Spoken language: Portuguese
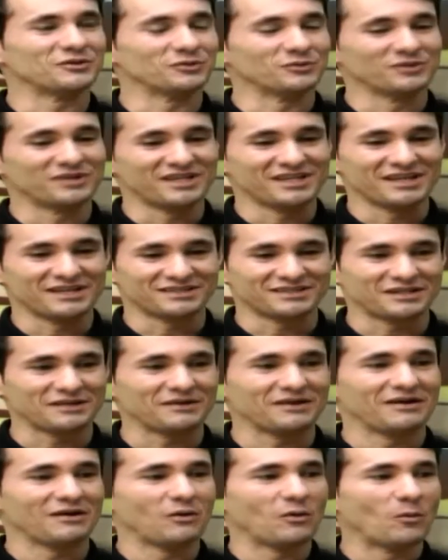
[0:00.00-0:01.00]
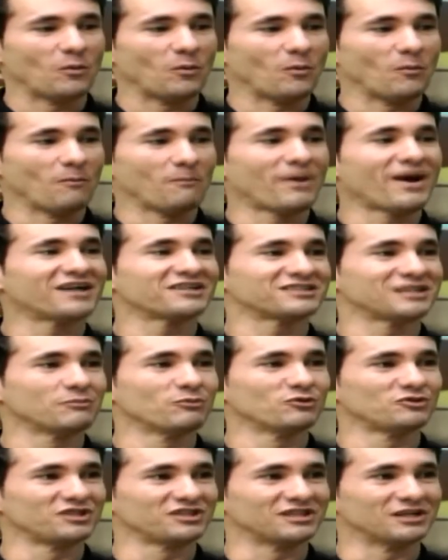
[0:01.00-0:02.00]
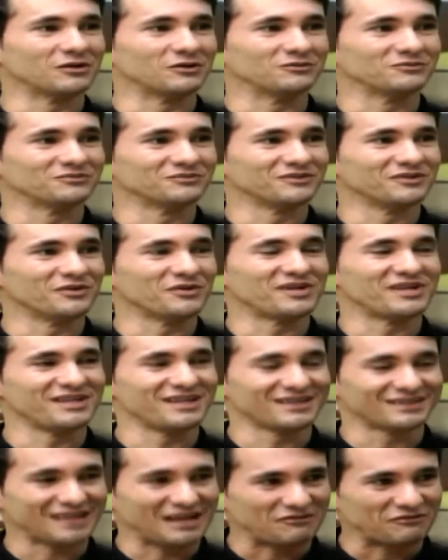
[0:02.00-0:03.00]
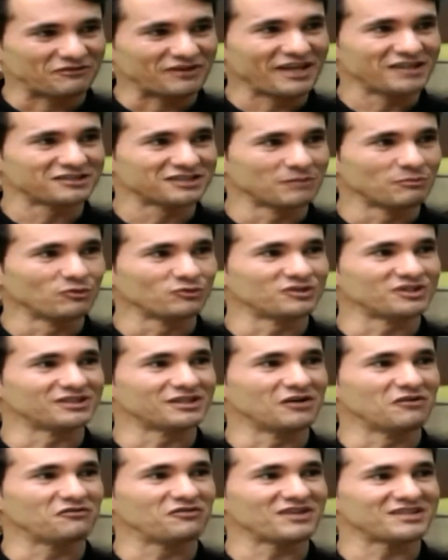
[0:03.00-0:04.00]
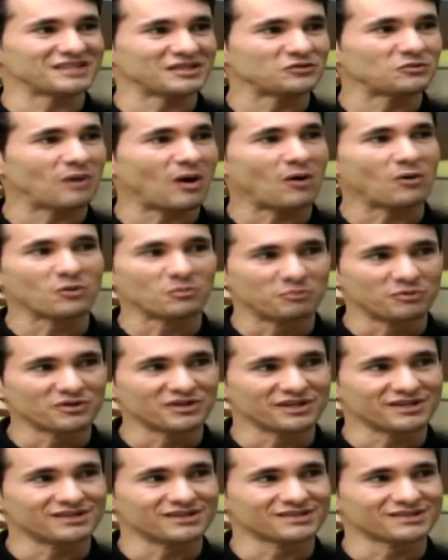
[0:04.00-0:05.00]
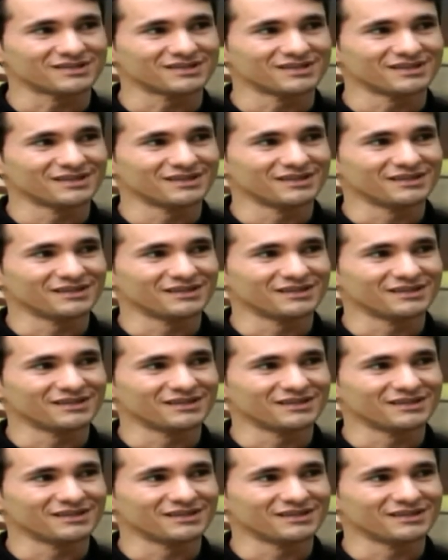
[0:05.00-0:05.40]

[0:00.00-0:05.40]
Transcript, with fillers: eu não queria ser parte da multidão, eu queria estar à frente da multidão fazendo algo por eles.